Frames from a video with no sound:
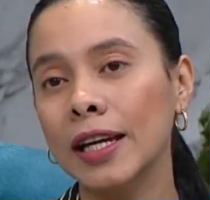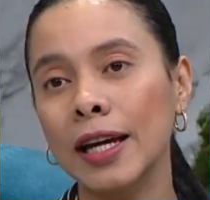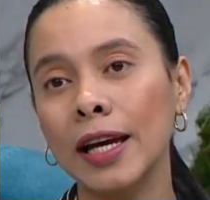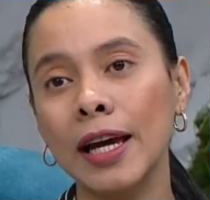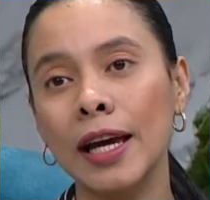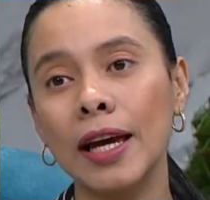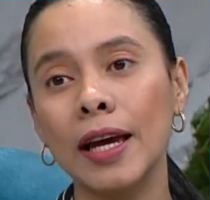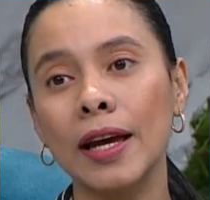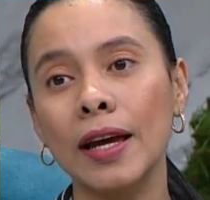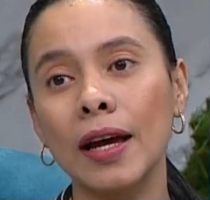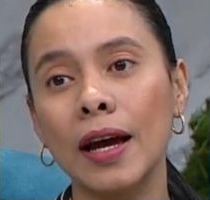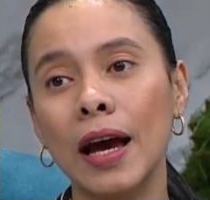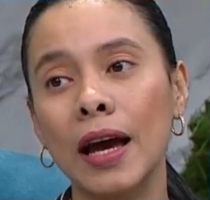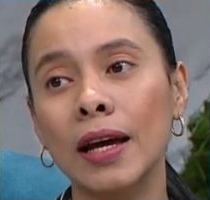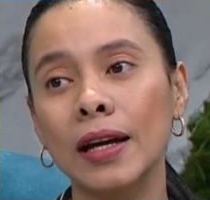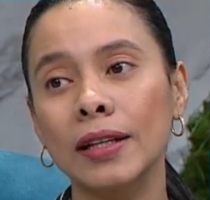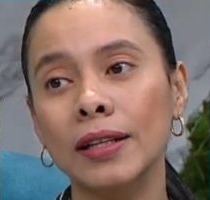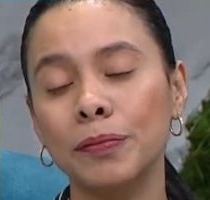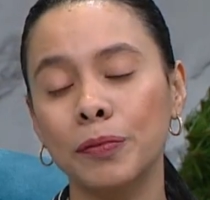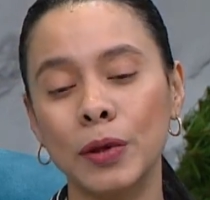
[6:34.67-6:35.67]
que,
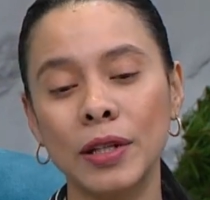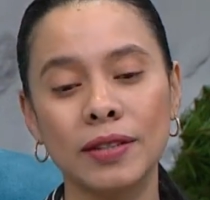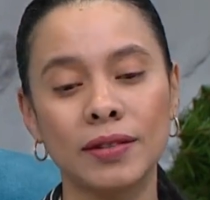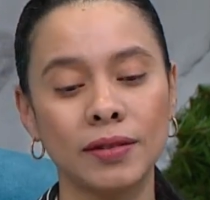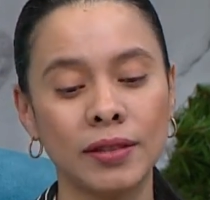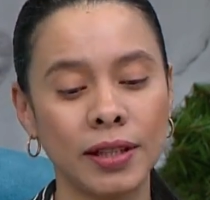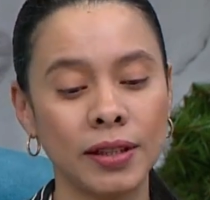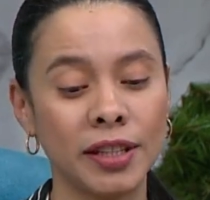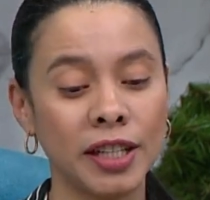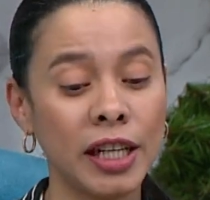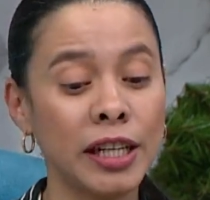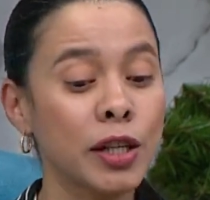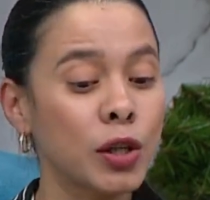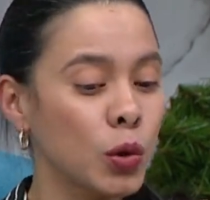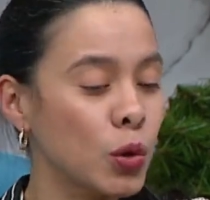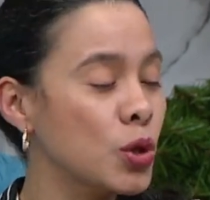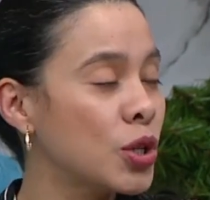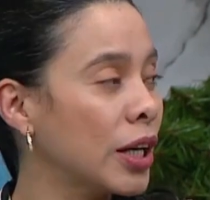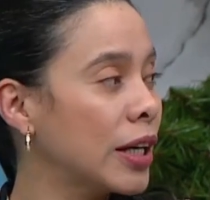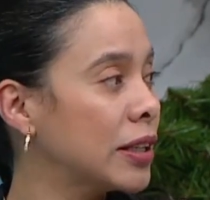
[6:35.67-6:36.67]
al, pues, eh, que
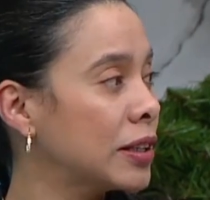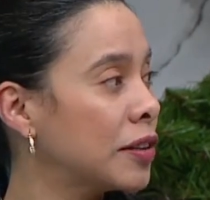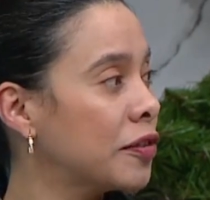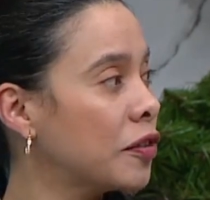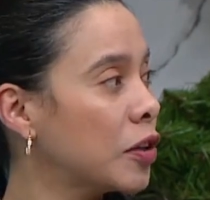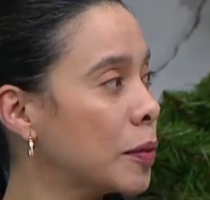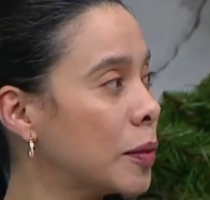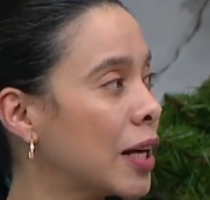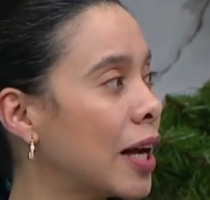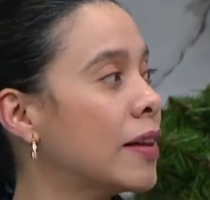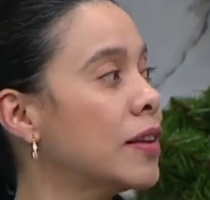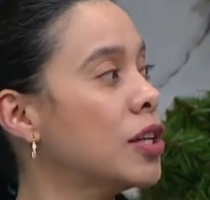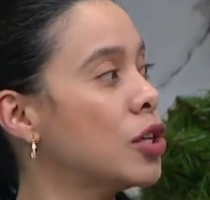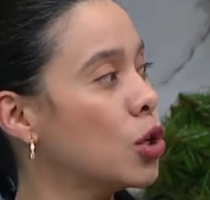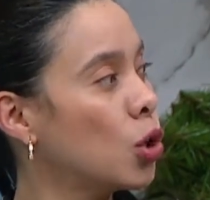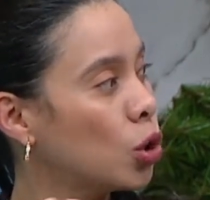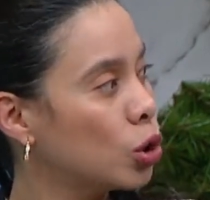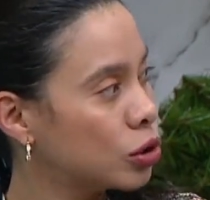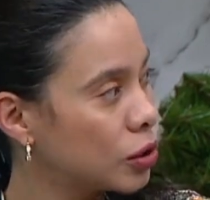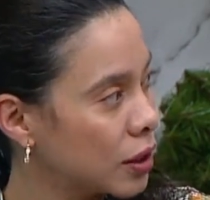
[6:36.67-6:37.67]
esta enfermedad
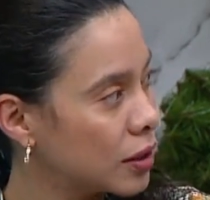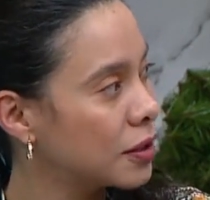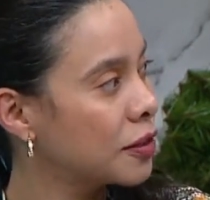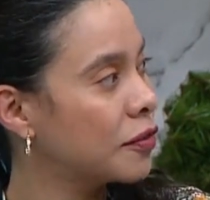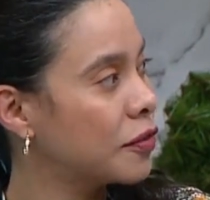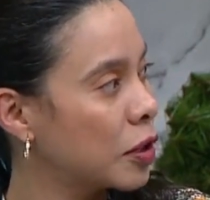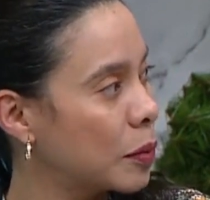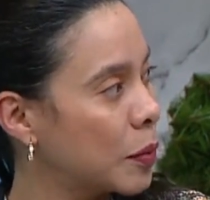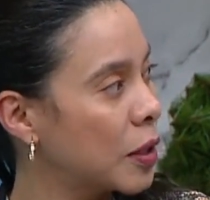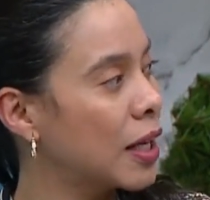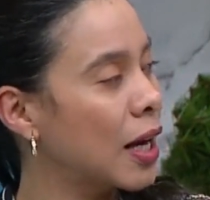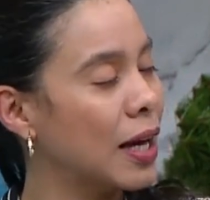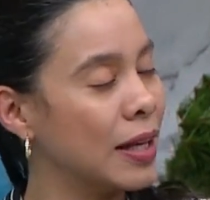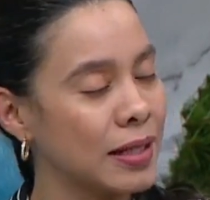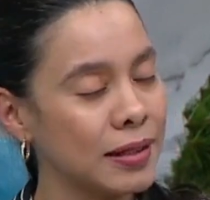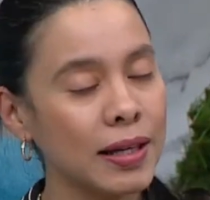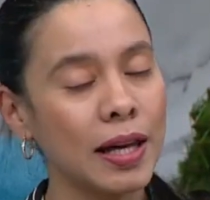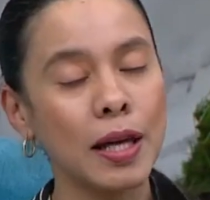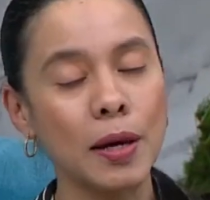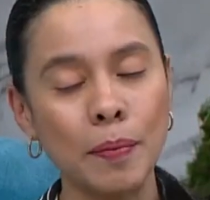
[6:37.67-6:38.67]
y otras
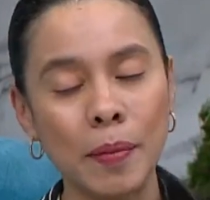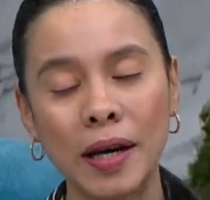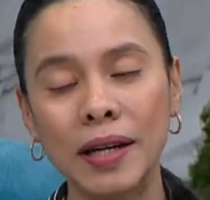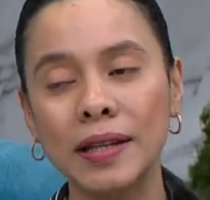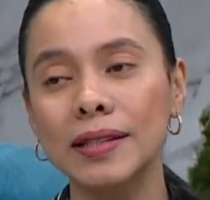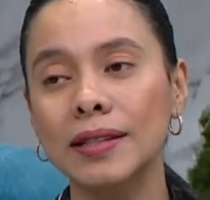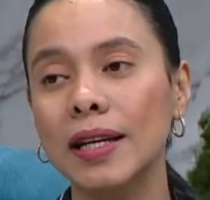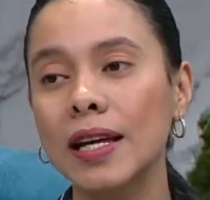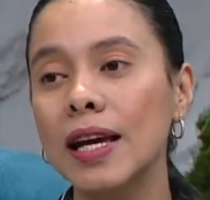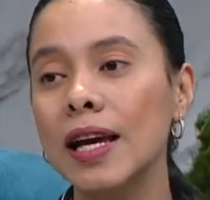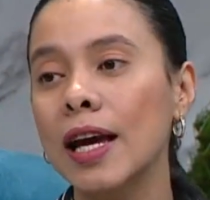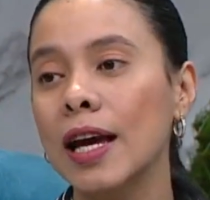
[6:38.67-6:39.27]
enfermedades además,